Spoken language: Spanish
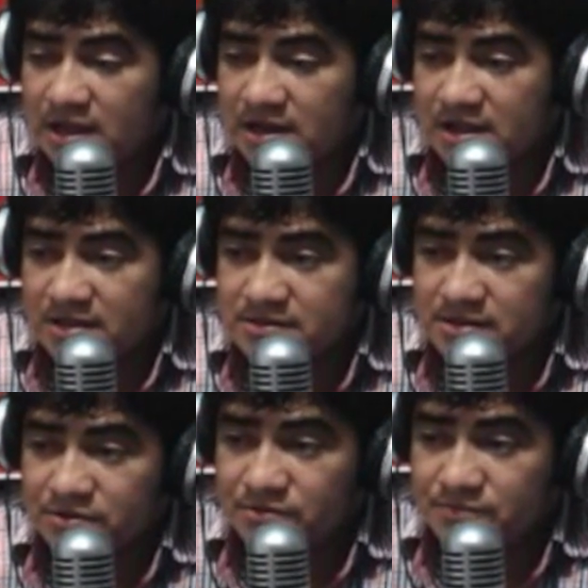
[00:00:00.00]

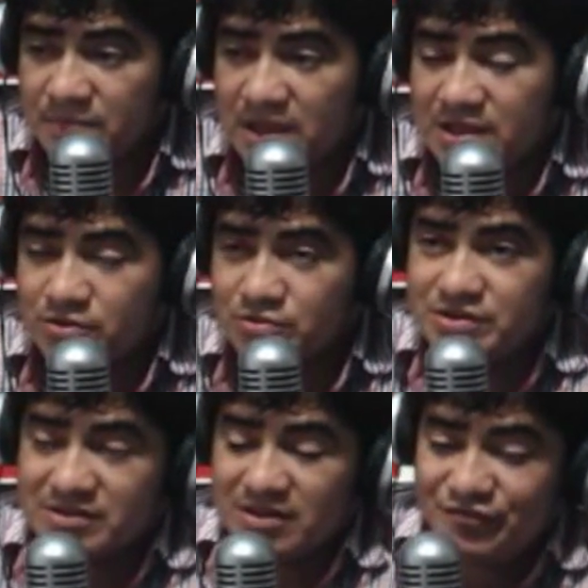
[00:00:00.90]
cáncer, ¿no?
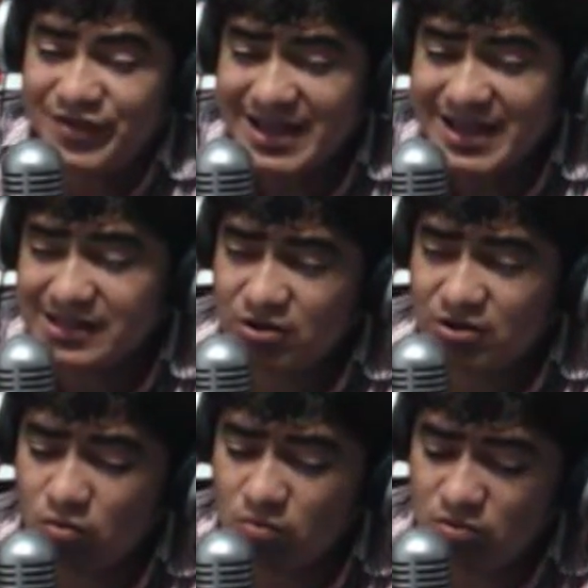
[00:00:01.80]
Entonces, fíjate
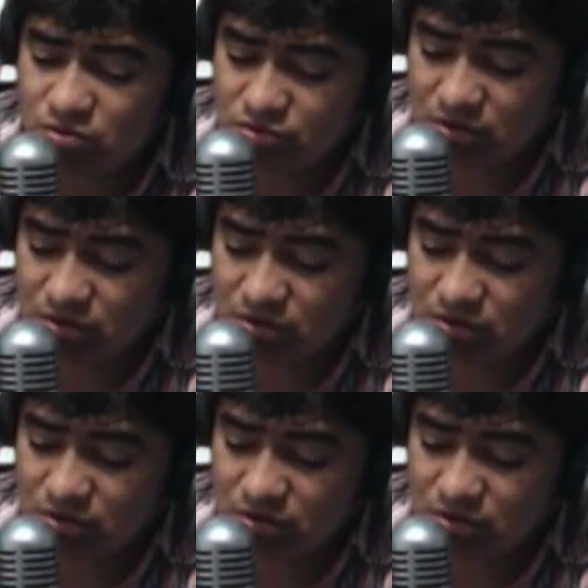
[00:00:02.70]
cómo